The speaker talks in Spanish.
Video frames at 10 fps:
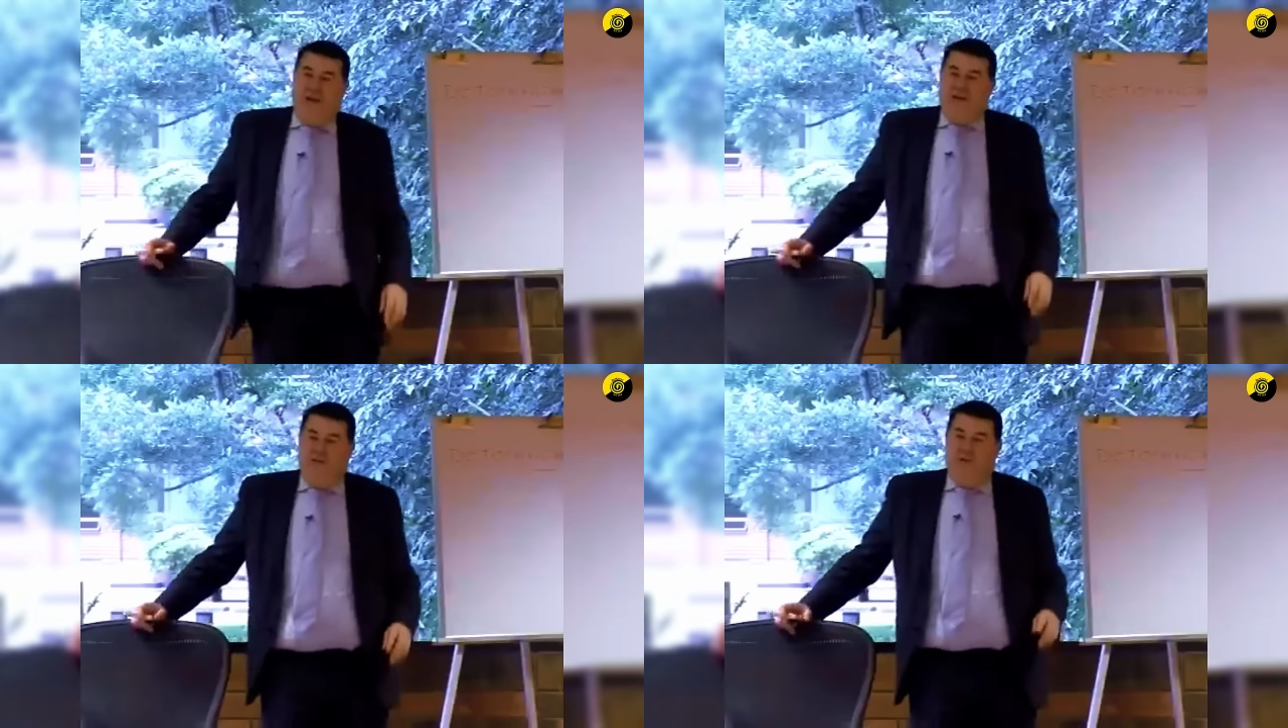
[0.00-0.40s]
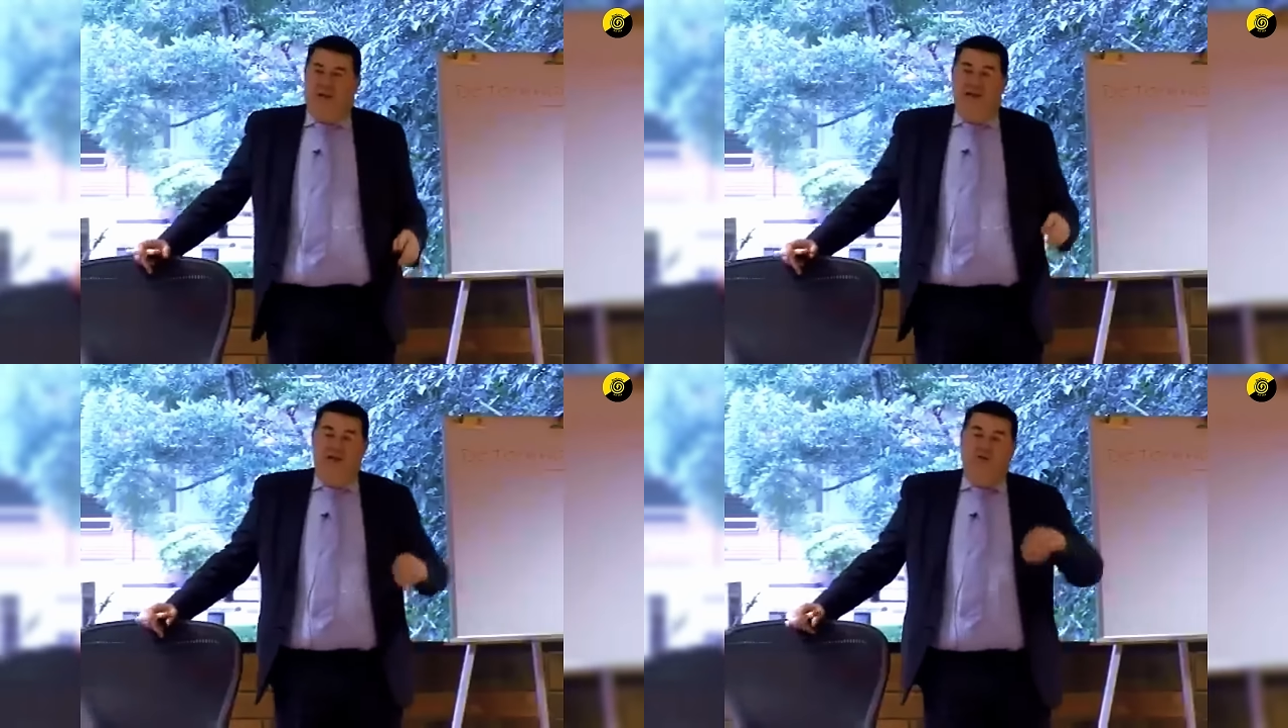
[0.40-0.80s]
clase
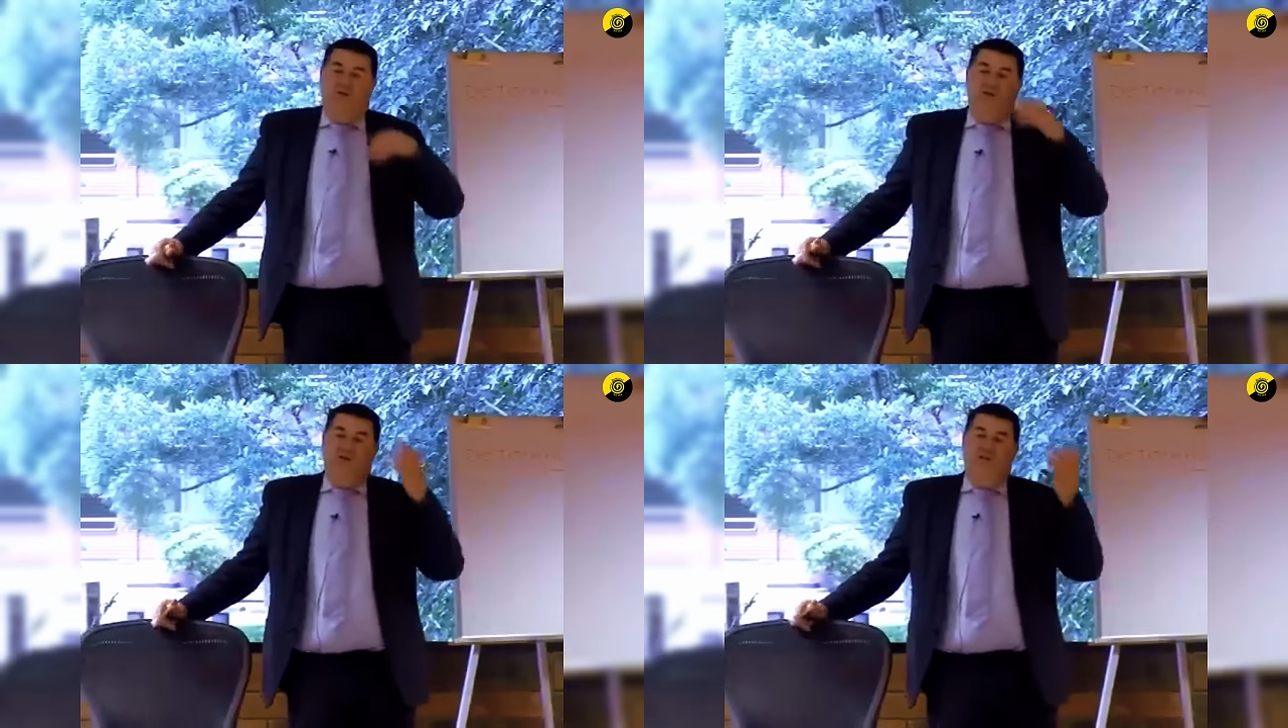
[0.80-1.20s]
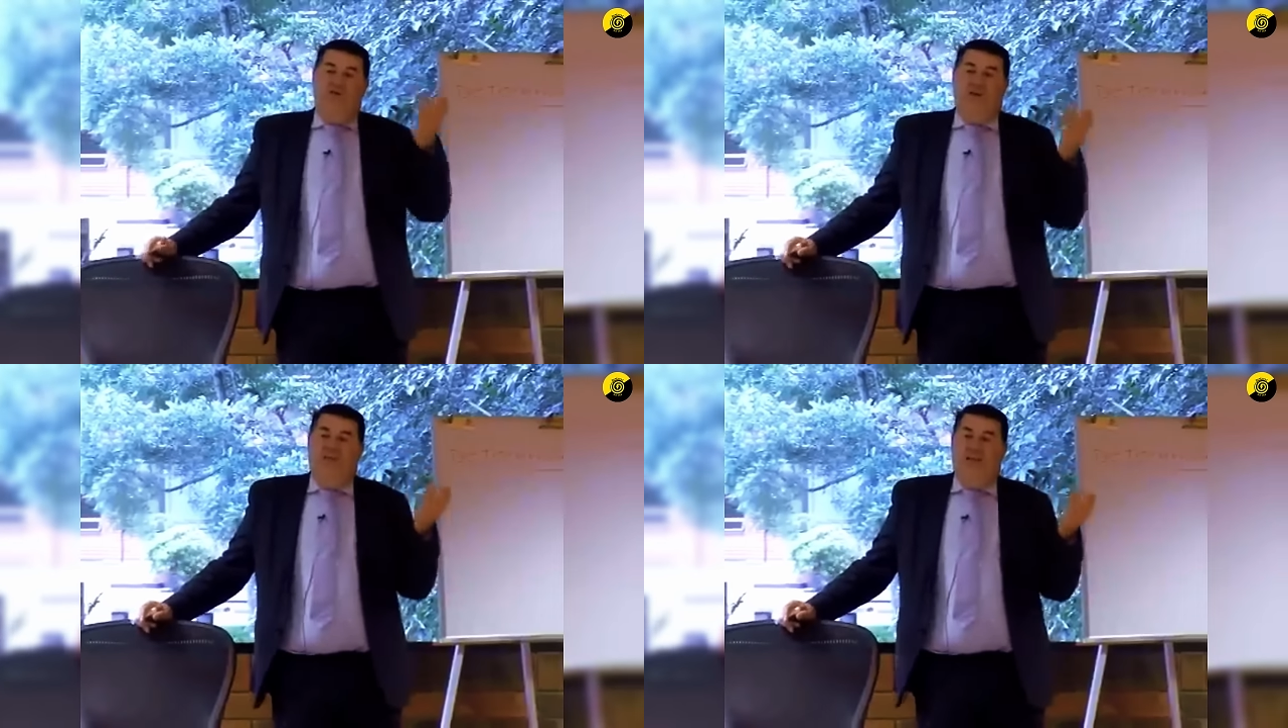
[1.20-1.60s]
obrera. Todas estas
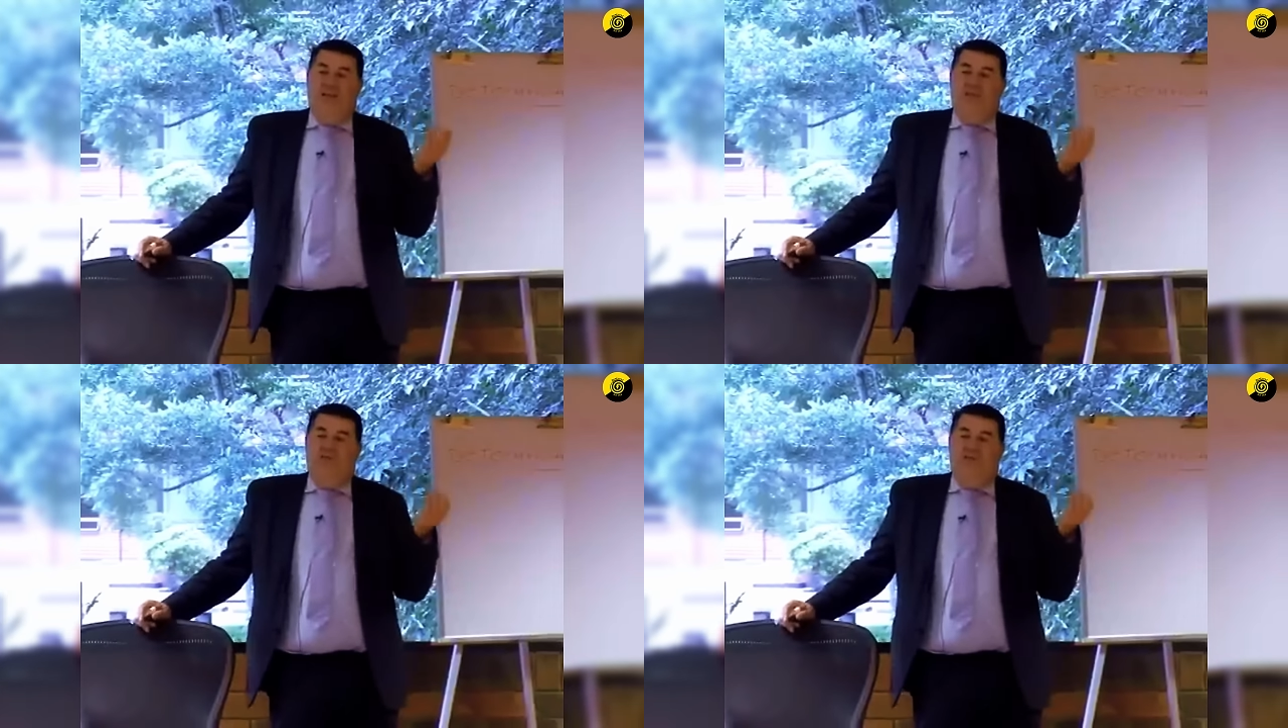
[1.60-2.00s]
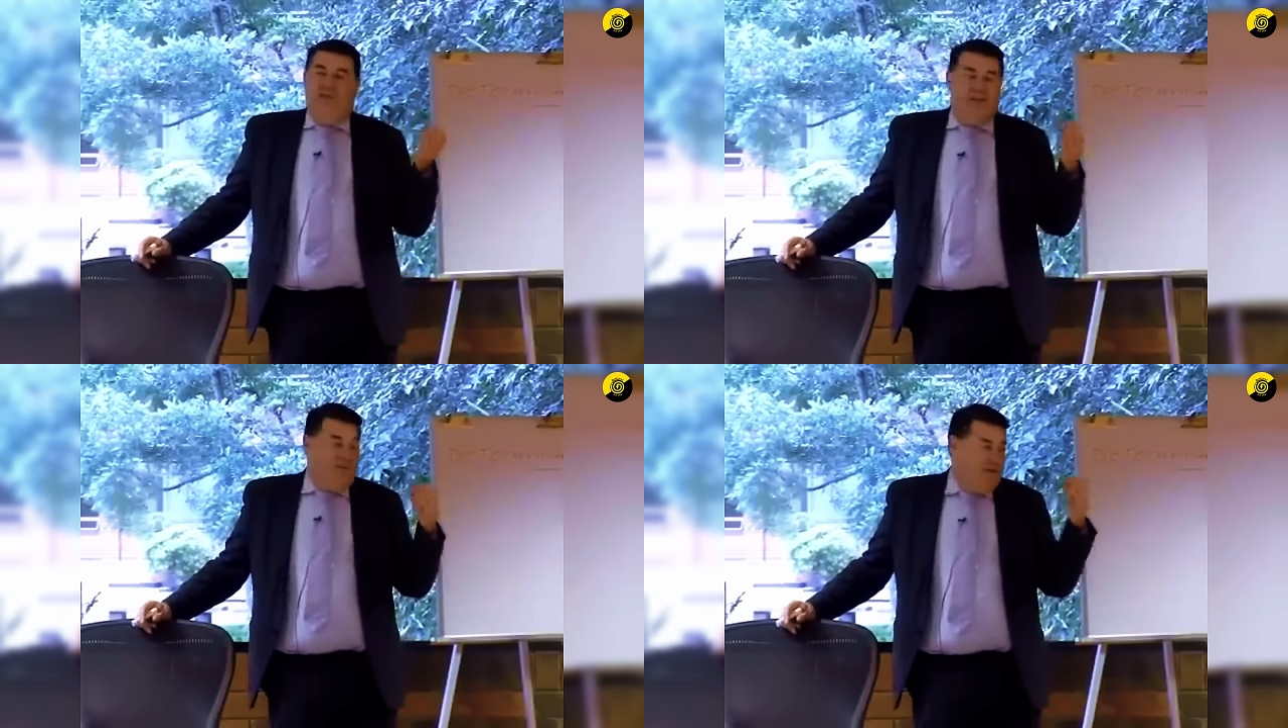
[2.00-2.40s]
doctrinas del ejército de
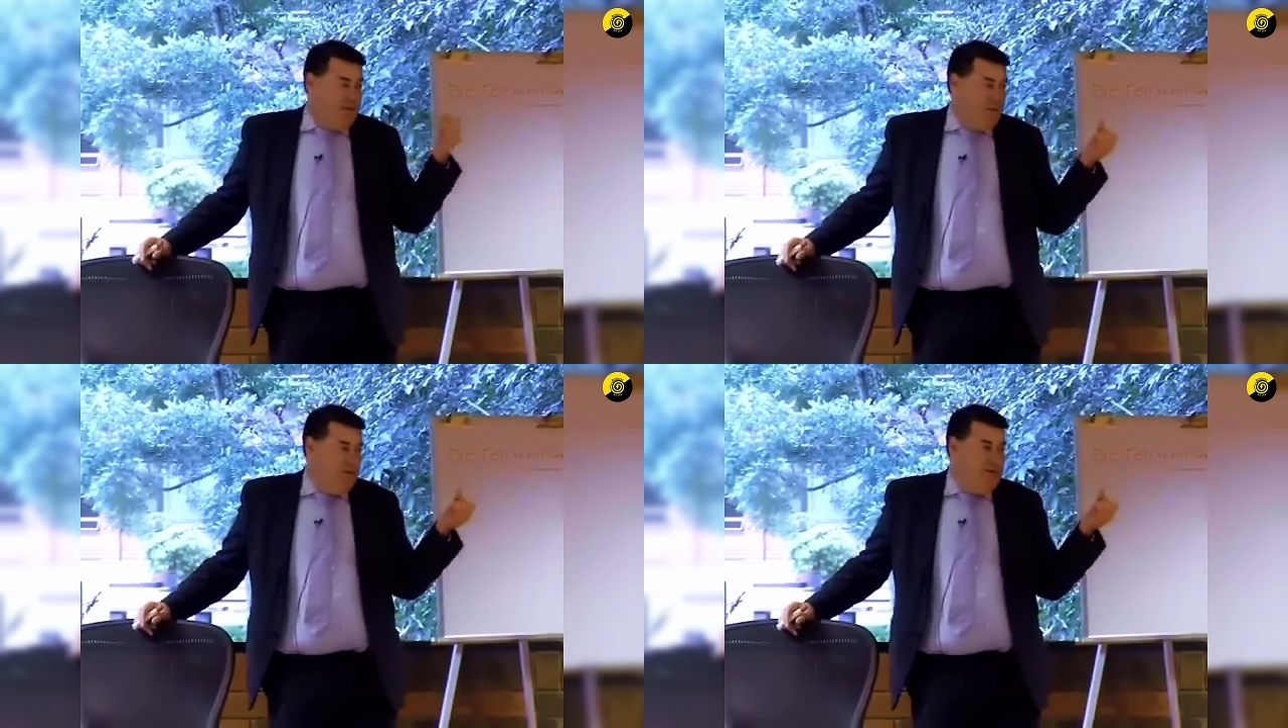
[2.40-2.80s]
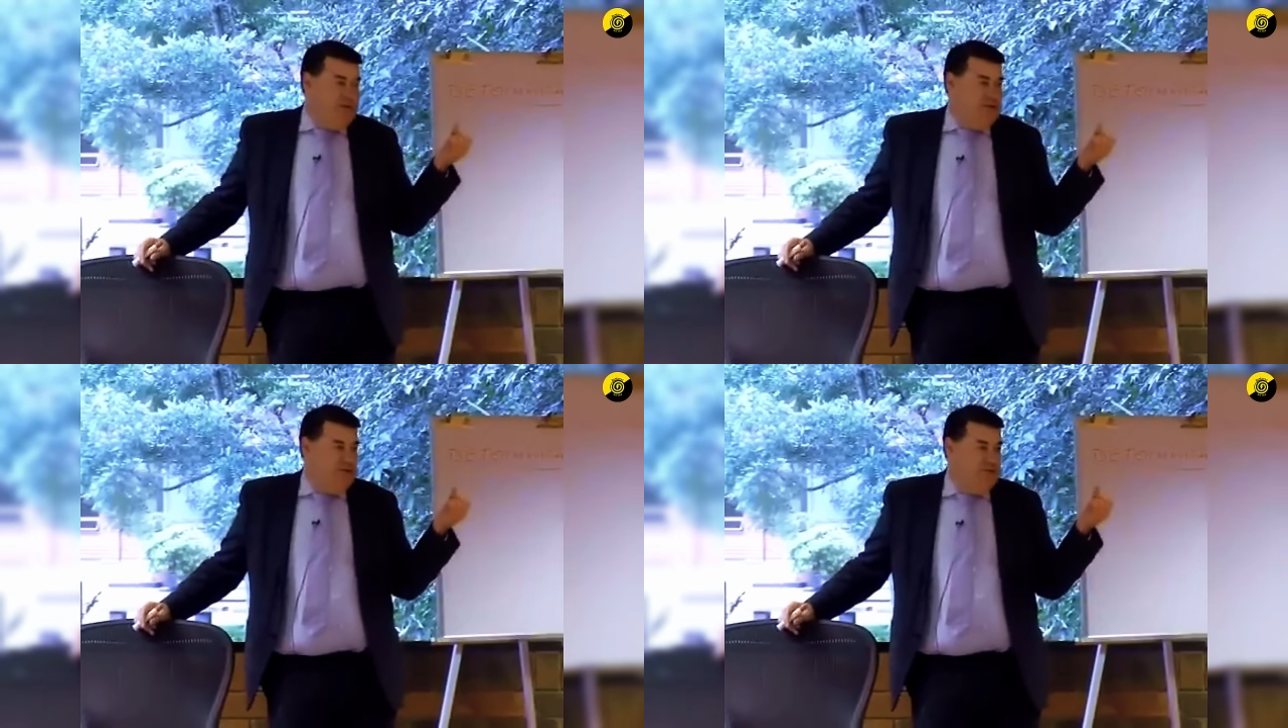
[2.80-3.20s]
reserva, ¿saben lo que es
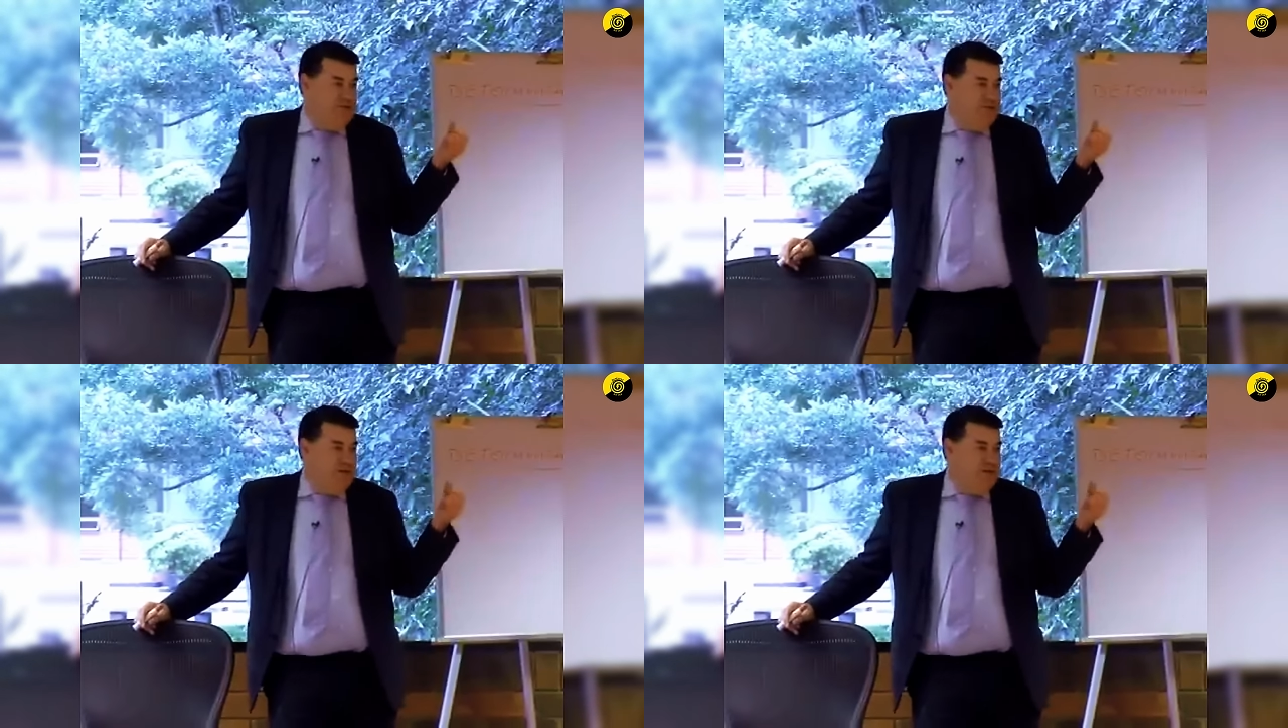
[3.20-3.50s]
eso? No.